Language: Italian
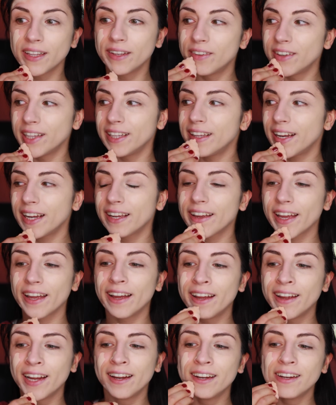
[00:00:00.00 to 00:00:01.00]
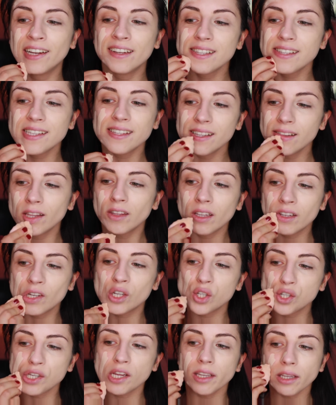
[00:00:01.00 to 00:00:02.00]
Devo dire che Cindy
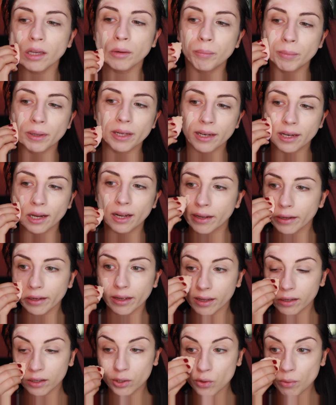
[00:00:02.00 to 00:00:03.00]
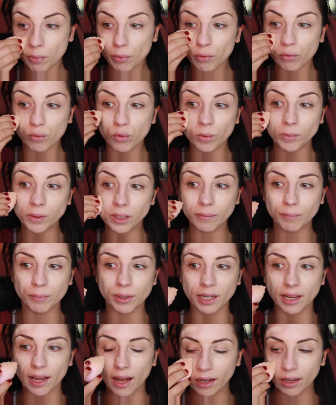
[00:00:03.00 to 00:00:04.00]
sceglie bene anche i suoi profumi,
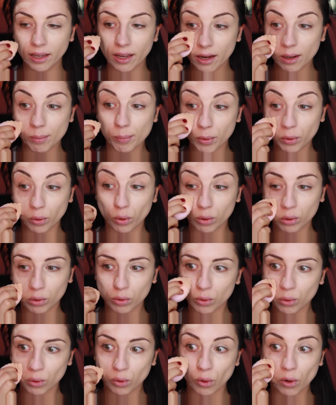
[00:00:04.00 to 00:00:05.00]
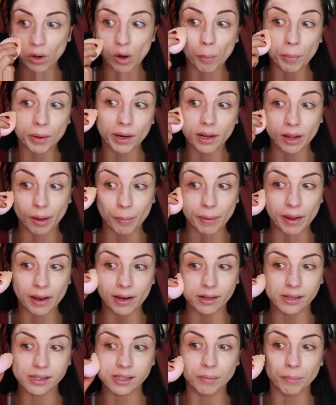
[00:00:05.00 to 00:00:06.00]
perché anche il prodotto, l'olio per
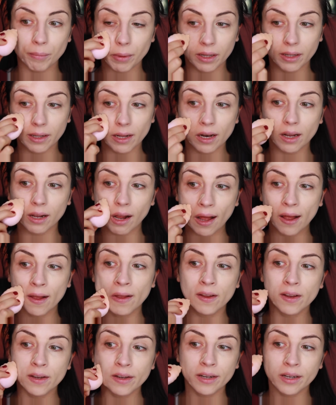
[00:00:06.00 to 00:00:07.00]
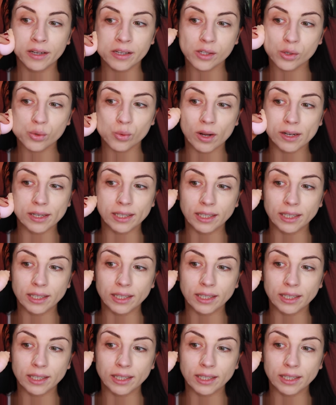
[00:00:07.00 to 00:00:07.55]
capelli, sempre della sua